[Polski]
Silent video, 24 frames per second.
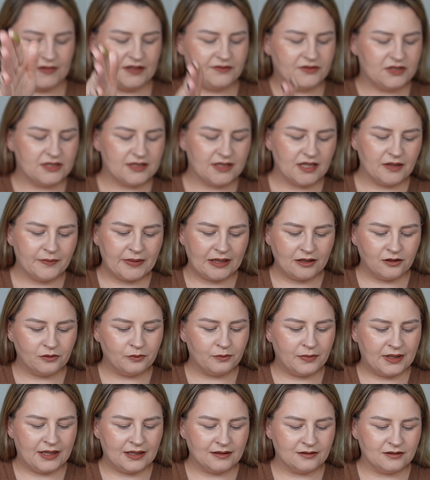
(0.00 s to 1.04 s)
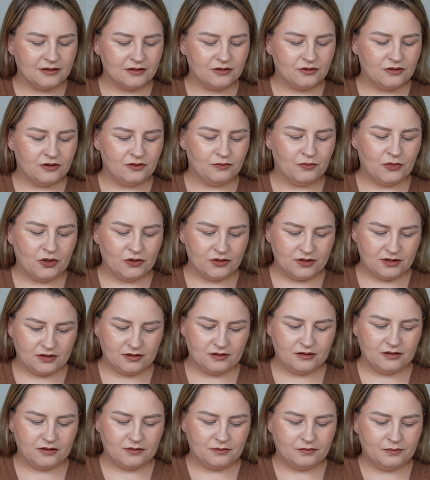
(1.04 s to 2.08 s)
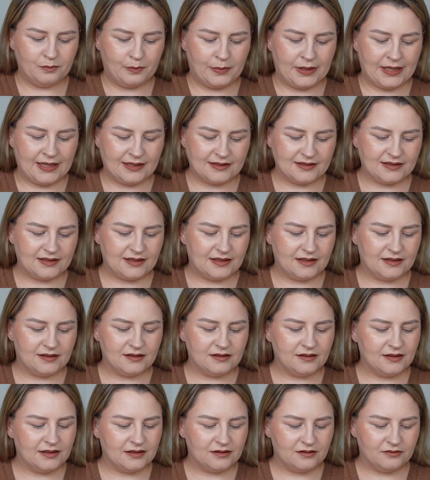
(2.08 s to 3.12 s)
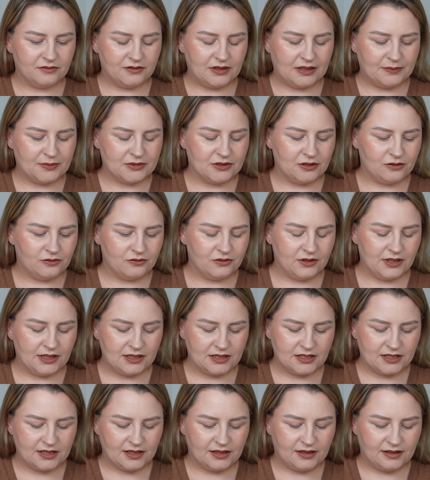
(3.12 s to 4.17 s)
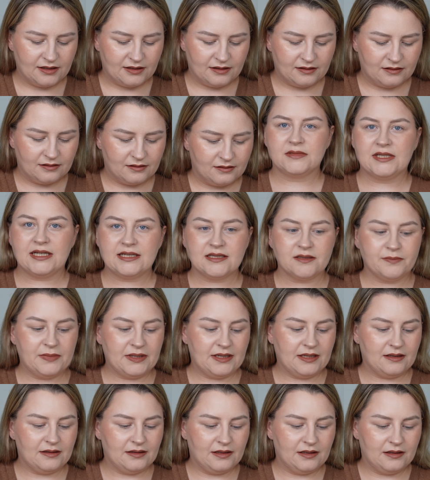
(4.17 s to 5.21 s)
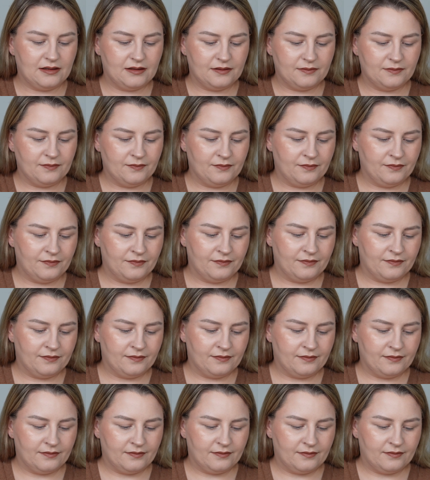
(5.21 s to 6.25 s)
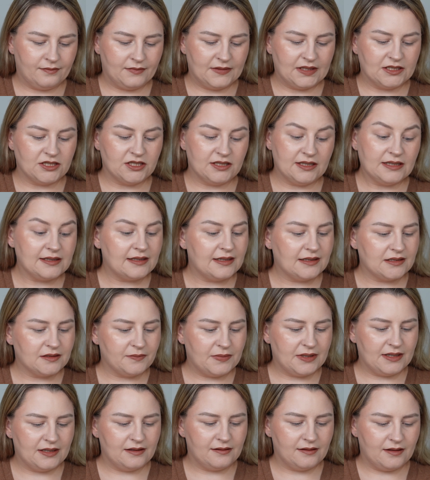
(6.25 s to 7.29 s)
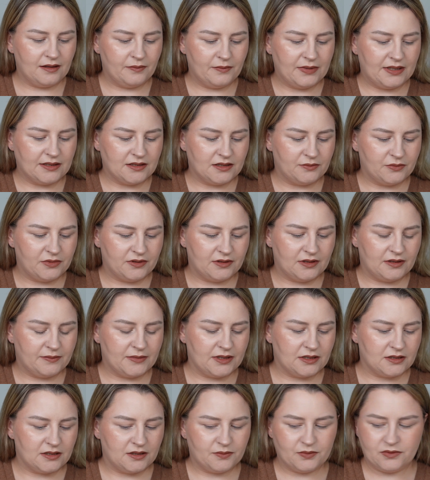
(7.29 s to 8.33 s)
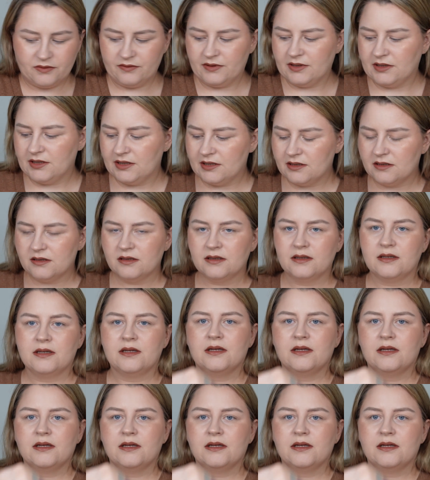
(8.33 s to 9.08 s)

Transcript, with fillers: Wszystkie mają bardzo mocną bazę. Nie są to absolutnie cienie transparentne. Czy na transparentnej bazie powinnam raczej powiedzieć.